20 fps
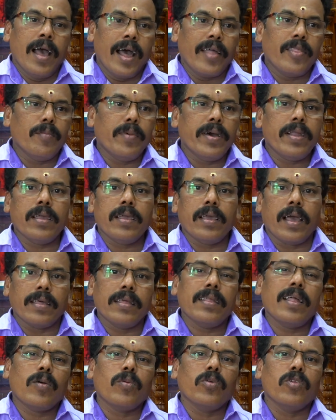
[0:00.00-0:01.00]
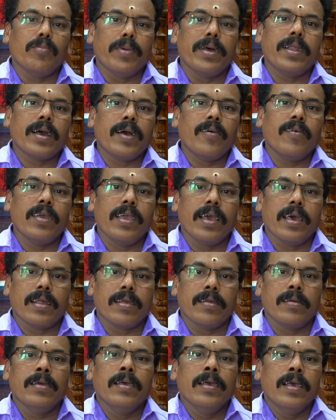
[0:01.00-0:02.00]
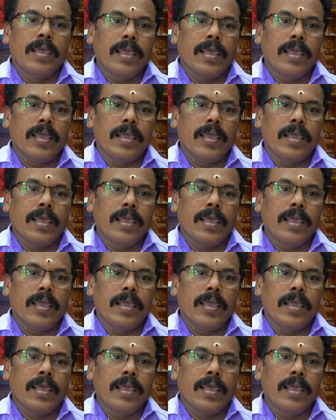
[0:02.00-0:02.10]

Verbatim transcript: அந்த மாதிரி அதுதான் கொஞ்சம் மனக்கவலையாக இருக்குது